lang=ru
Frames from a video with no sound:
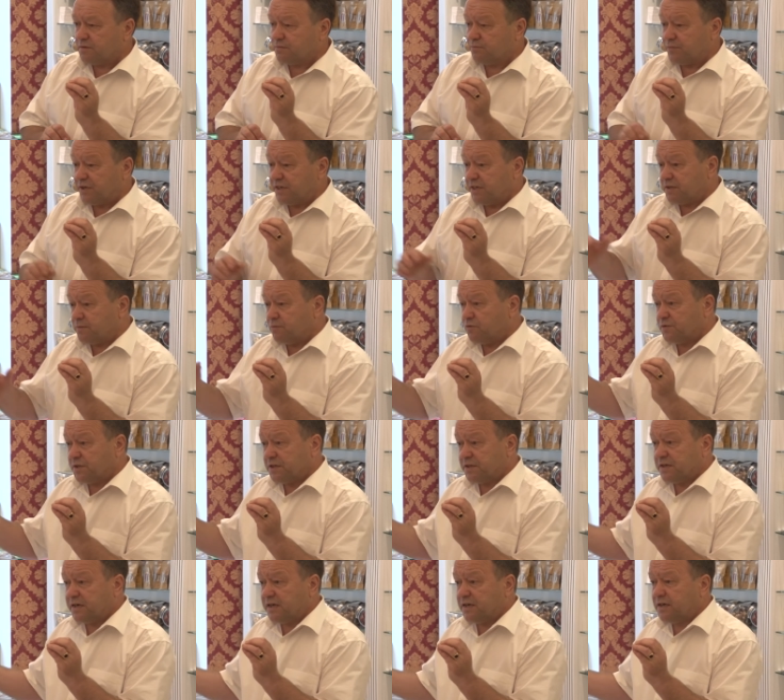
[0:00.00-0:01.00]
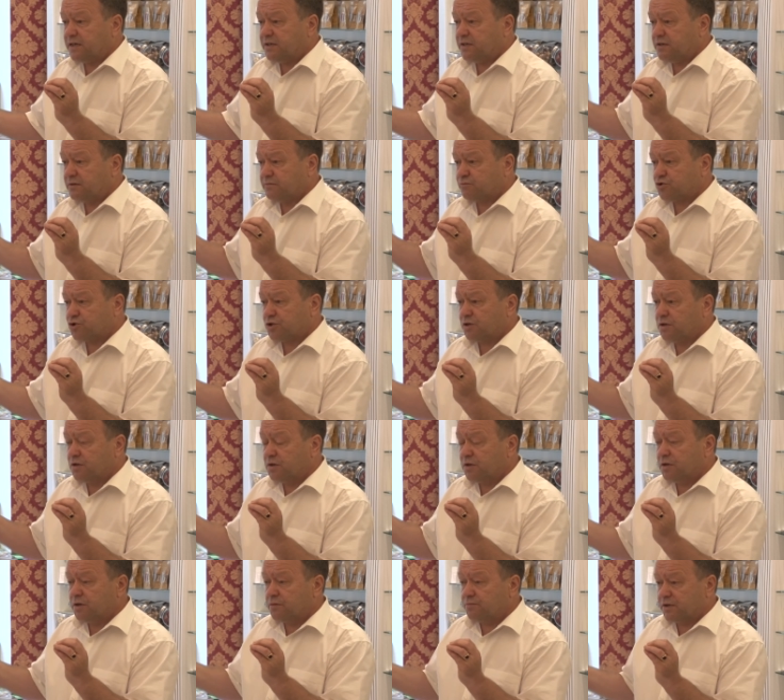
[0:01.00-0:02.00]
Поэтому в Китае они немножко
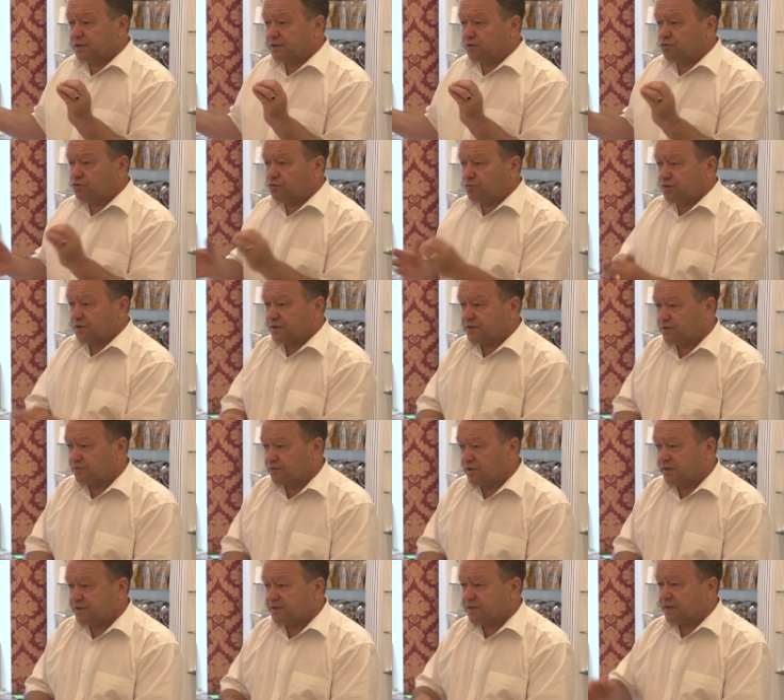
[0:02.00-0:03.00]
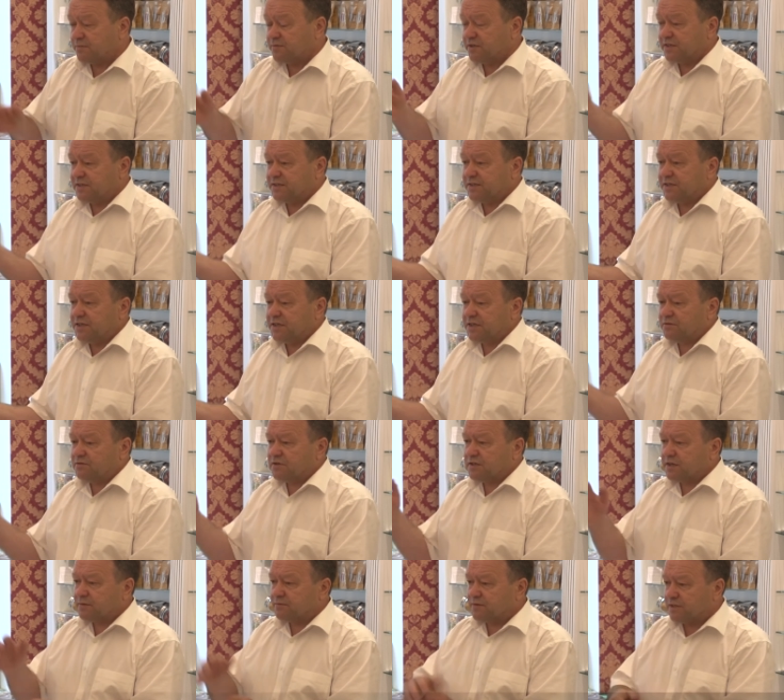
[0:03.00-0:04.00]
по-другому называются. Там есть дерево,
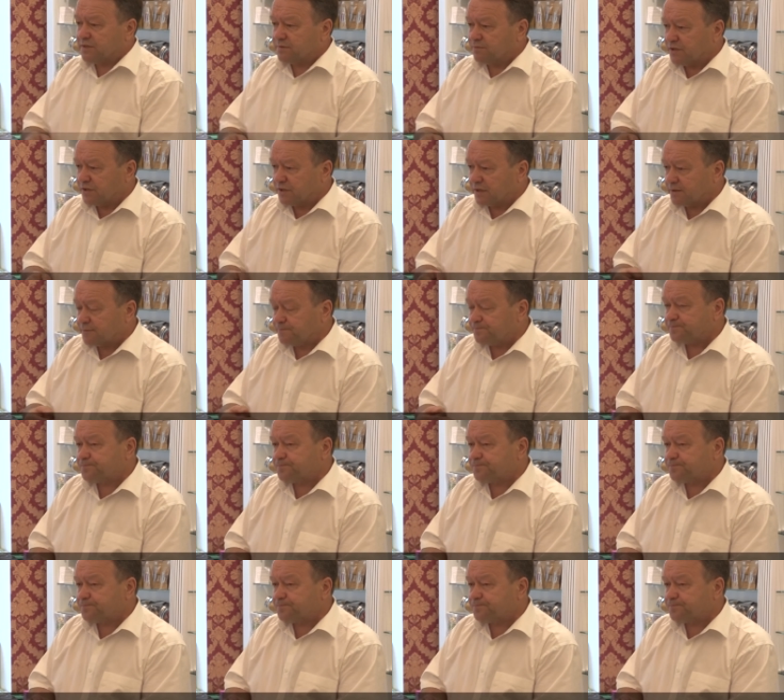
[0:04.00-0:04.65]
там есть металл.